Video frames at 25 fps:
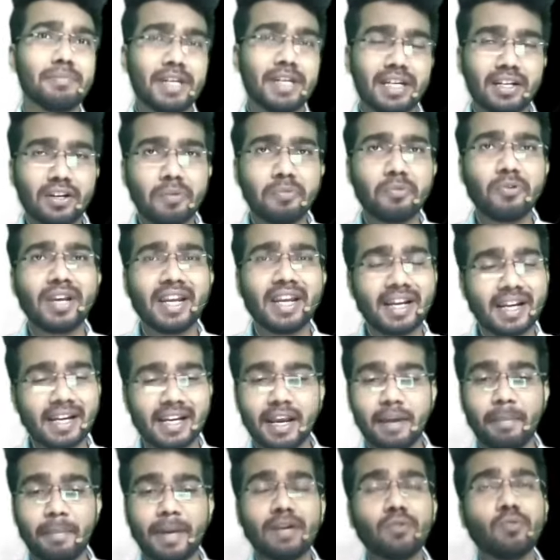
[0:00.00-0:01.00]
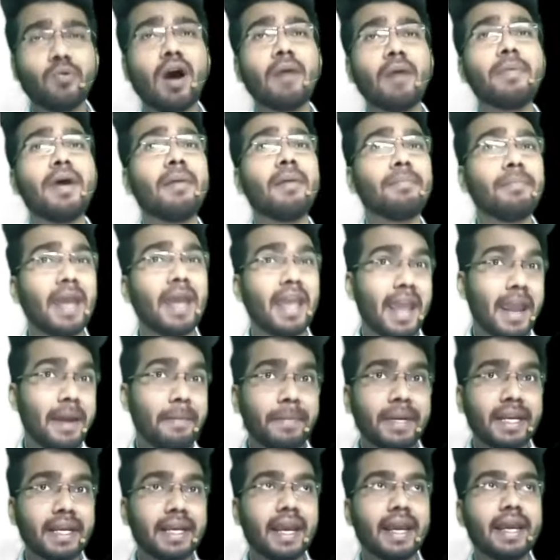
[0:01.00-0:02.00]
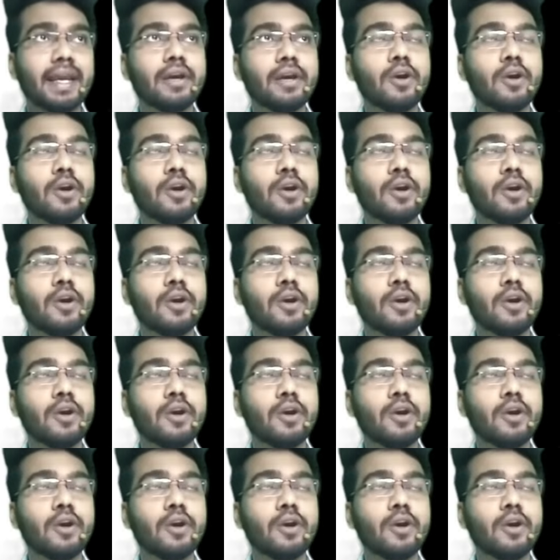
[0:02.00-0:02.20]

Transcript: इनकम को लेकर है बट वहाँ पे हम एम है